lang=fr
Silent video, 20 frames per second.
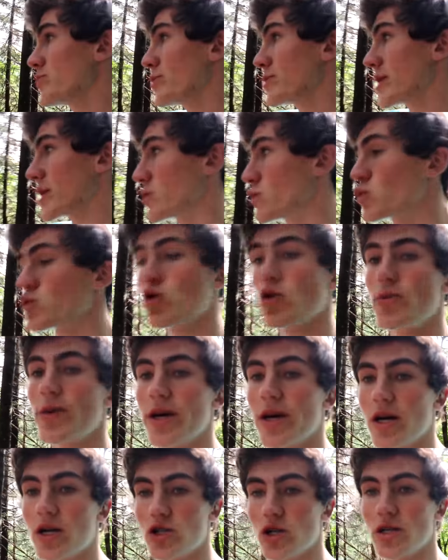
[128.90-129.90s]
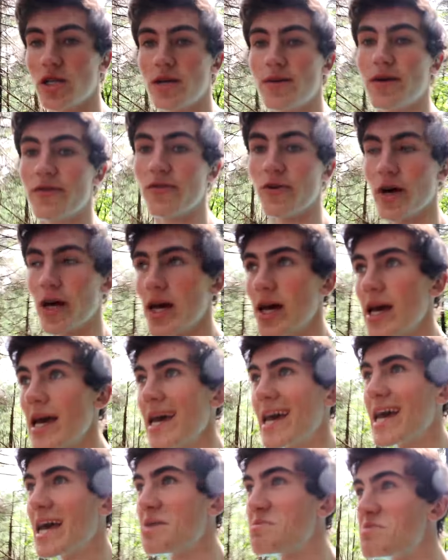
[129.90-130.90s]
je me sens toujours bien quand je rentre dans la forêt.
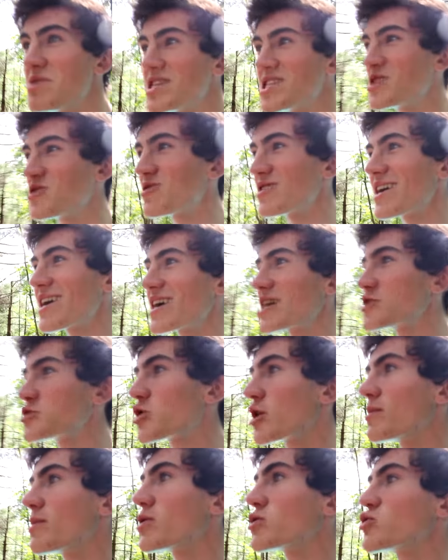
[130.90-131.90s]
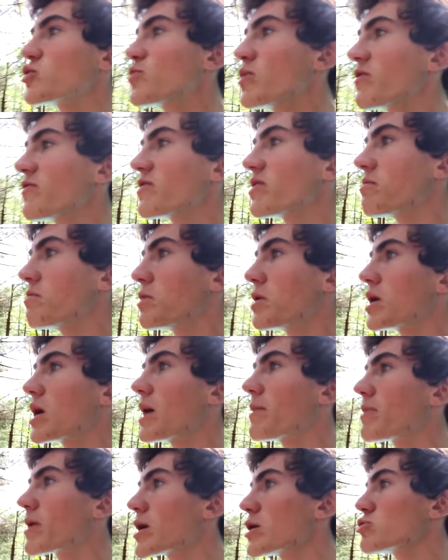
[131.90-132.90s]
Mais c'est tout le temps quand je commence pas à filmer,
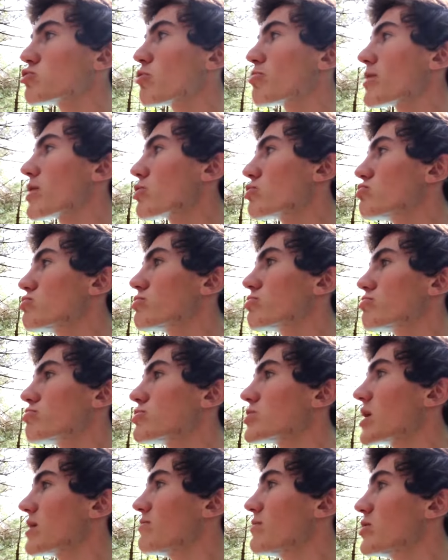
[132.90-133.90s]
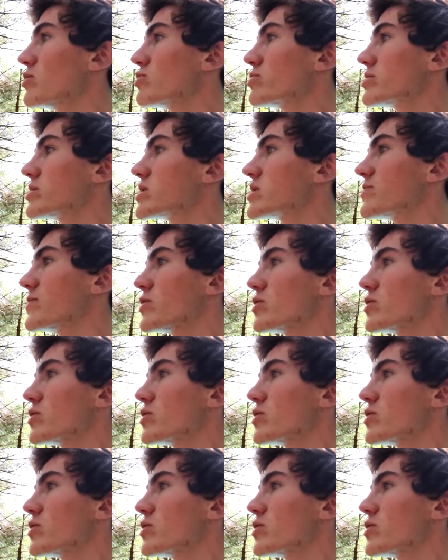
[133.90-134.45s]
après, genre peut-être une 5 minutes, 10